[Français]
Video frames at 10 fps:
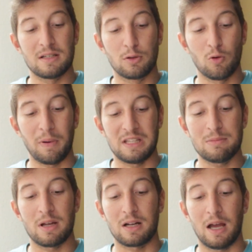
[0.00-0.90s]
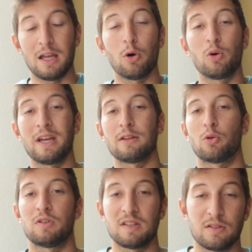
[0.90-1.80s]
est-il compatible avec la Hero
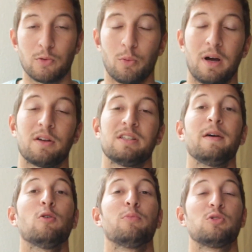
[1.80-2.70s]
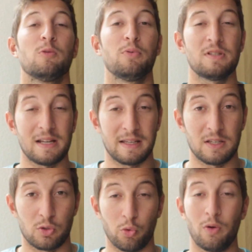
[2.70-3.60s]
4 Session Alors c'est vrai qu'on peut se poser la
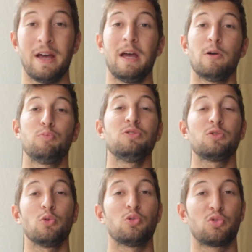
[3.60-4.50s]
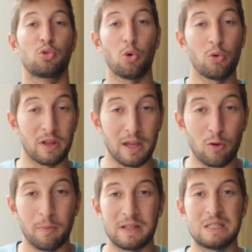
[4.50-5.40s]
question, puisque ce drone est
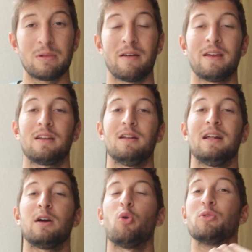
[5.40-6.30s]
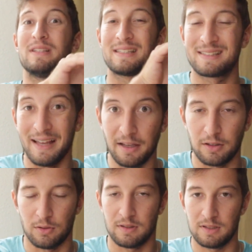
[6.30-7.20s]
compatible avec l'Aéro
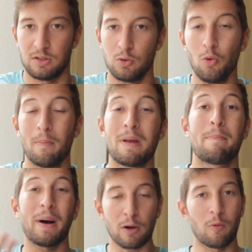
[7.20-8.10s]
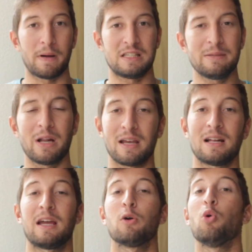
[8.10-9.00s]
5 session, mais pas compatible
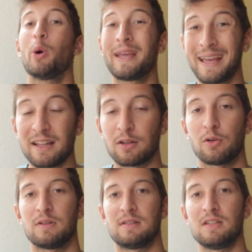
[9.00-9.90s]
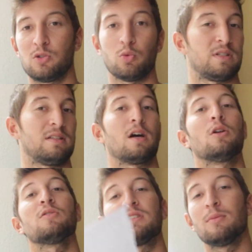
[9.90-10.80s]
avec l'Aéro 4 session,
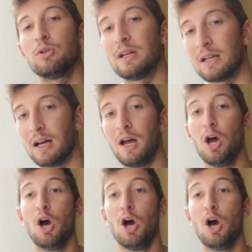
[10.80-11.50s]
c'est-à-dire l'ancien modèle.